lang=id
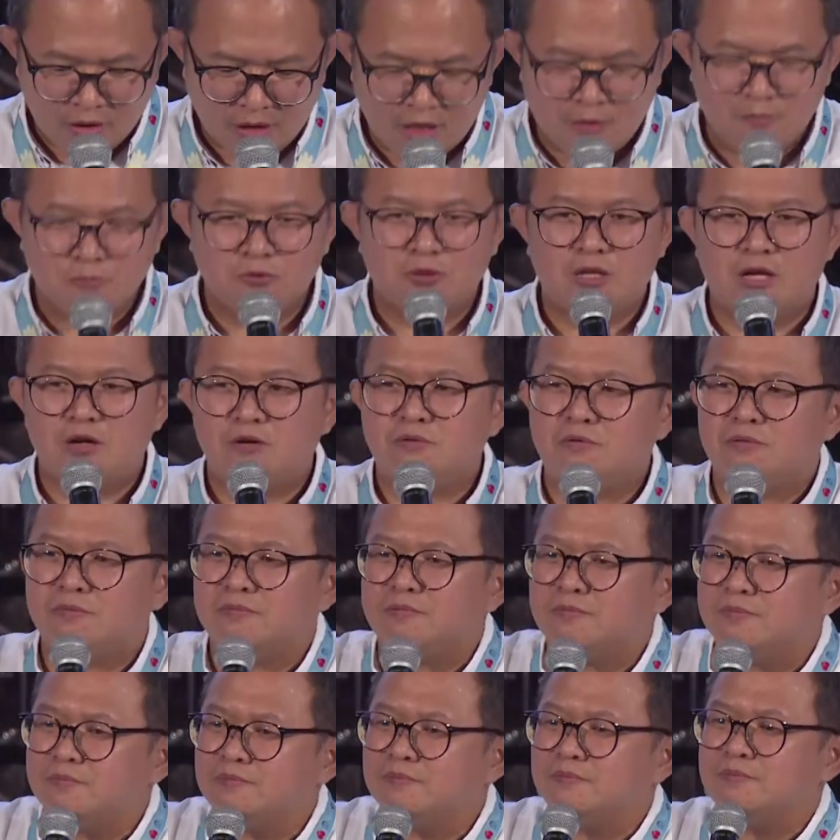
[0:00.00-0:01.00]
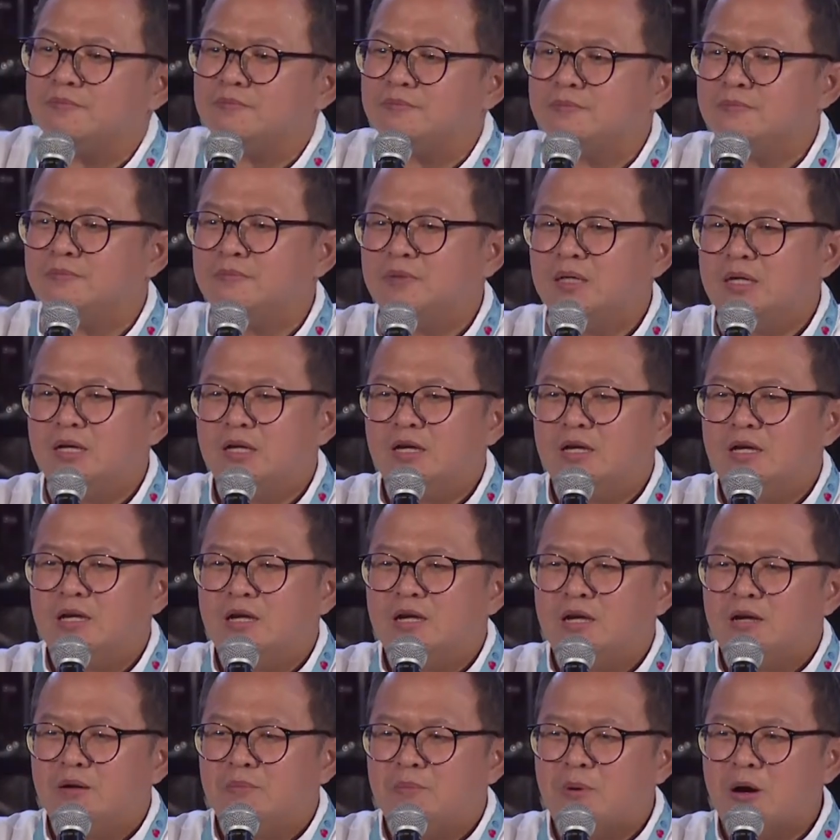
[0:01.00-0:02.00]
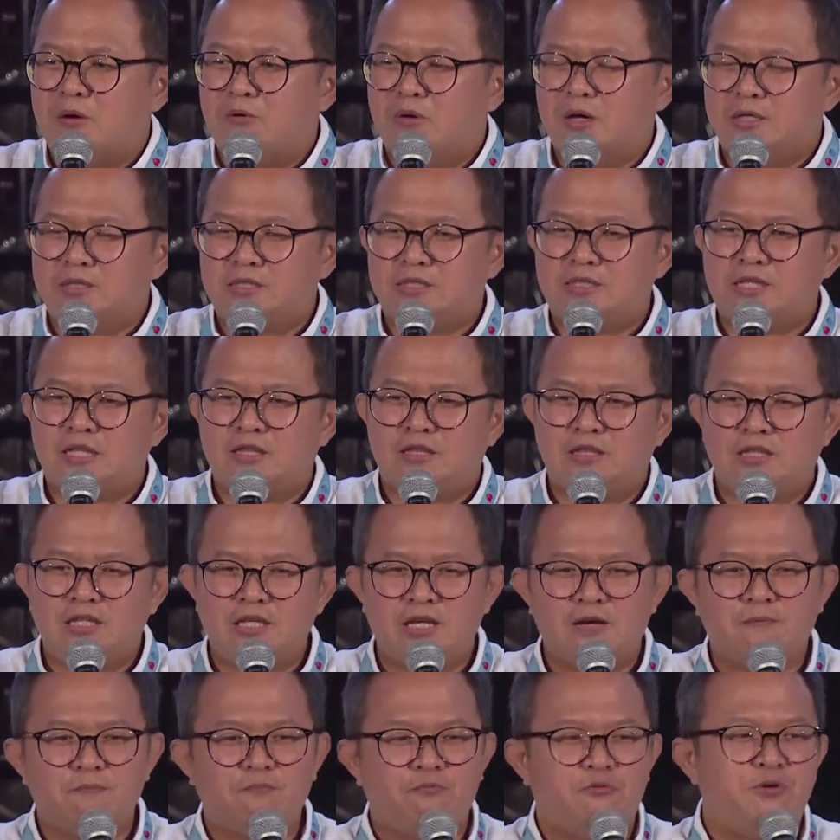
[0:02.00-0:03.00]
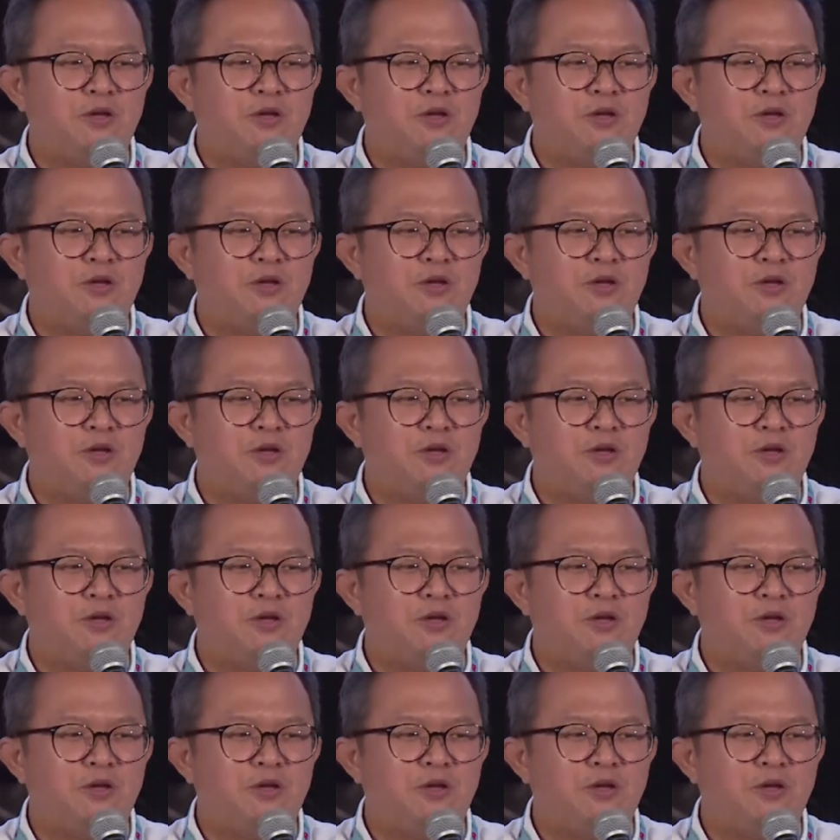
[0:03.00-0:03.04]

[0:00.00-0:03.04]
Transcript: kamu tahu bahwa setiap